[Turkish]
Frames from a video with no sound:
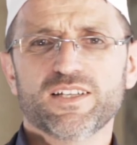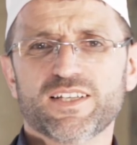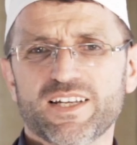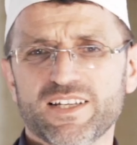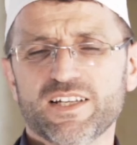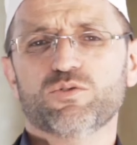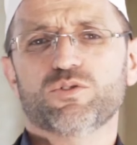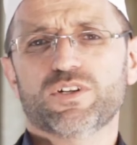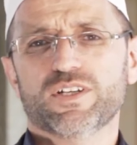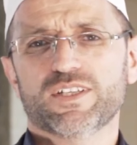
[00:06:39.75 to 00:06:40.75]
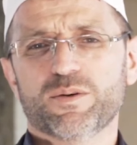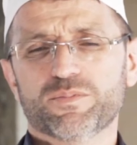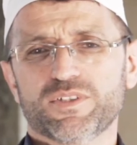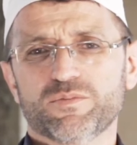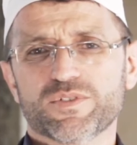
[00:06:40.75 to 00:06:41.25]
gelenek olarak
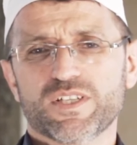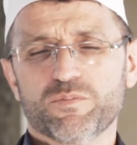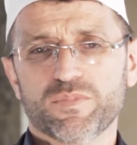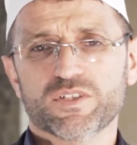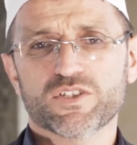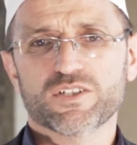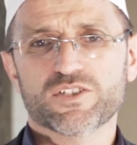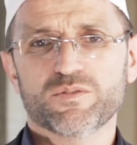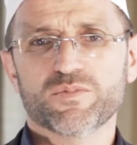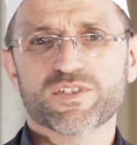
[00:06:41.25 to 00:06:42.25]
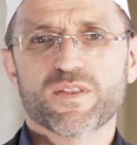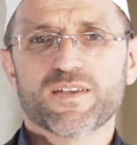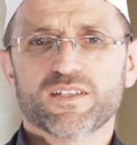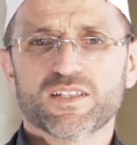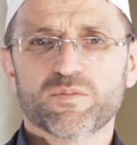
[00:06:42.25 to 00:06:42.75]
yaptığımız, yapmaya çalıştığımız
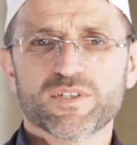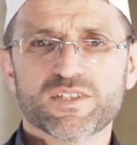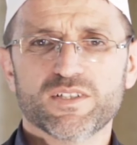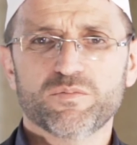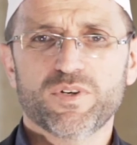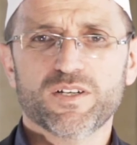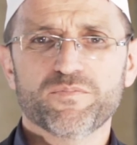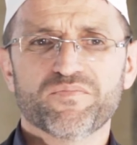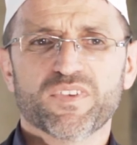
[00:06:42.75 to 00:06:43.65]
namaz kılmak,